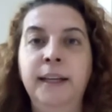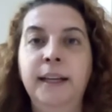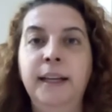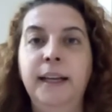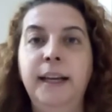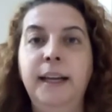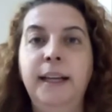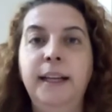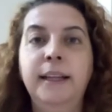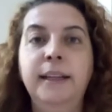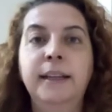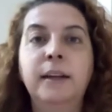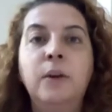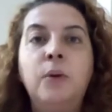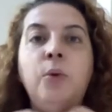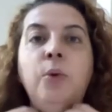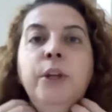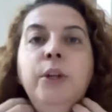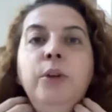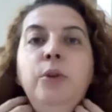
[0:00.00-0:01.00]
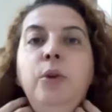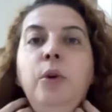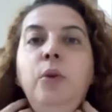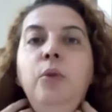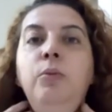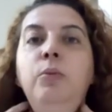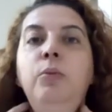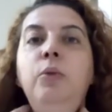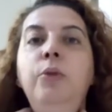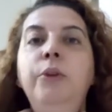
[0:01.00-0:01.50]
ele
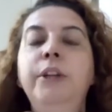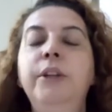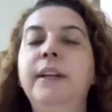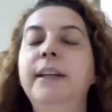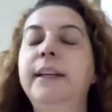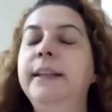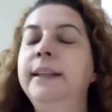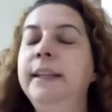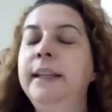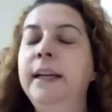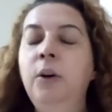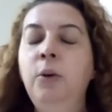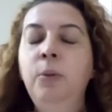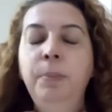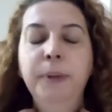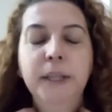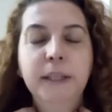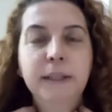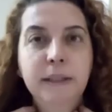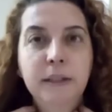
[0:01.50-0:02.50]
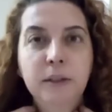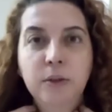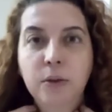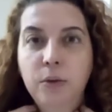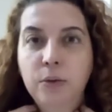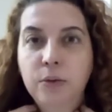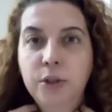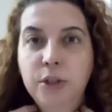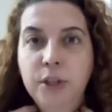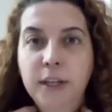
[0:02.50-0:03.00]
cuidou muito, ele não
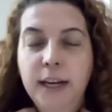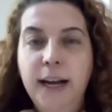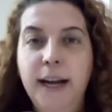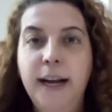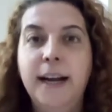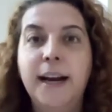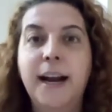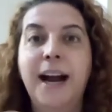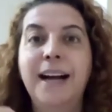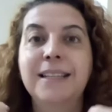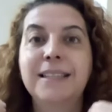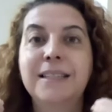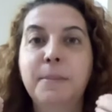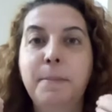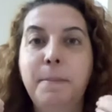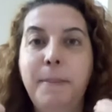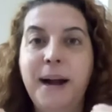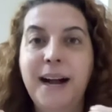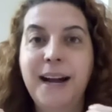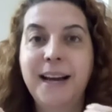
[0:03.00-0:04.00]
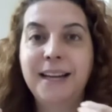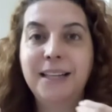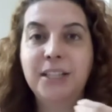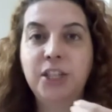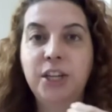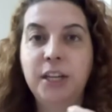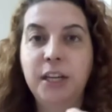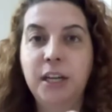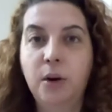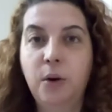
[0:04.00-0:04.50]
precisou tirar as
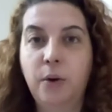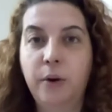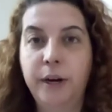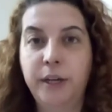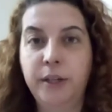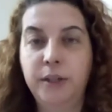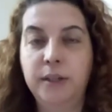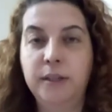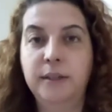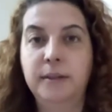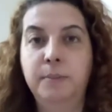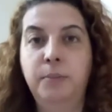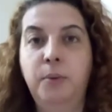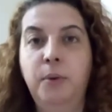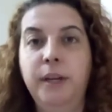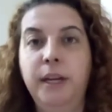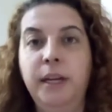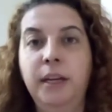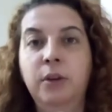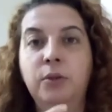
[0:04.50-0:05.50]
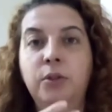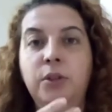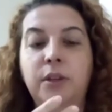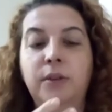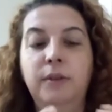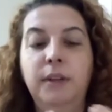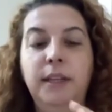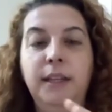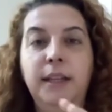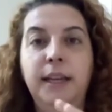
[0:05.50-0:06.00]
paratireoides. Porém, eu
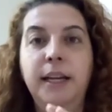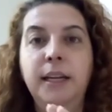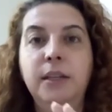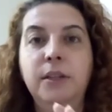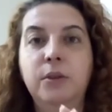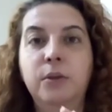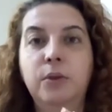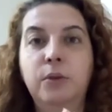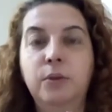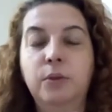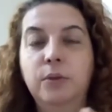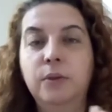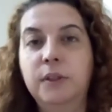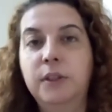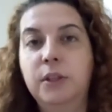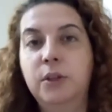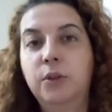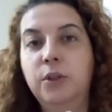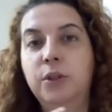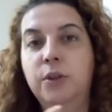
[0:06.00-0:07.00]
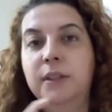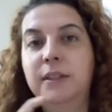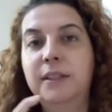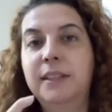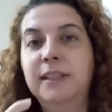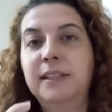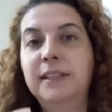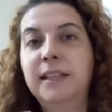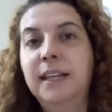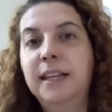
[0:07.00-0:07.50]
tive três outros cirurgiões que
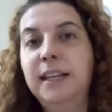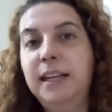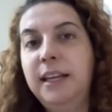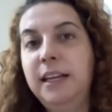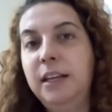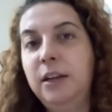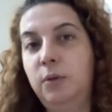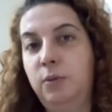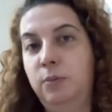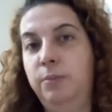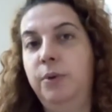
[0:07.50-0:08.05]
seriam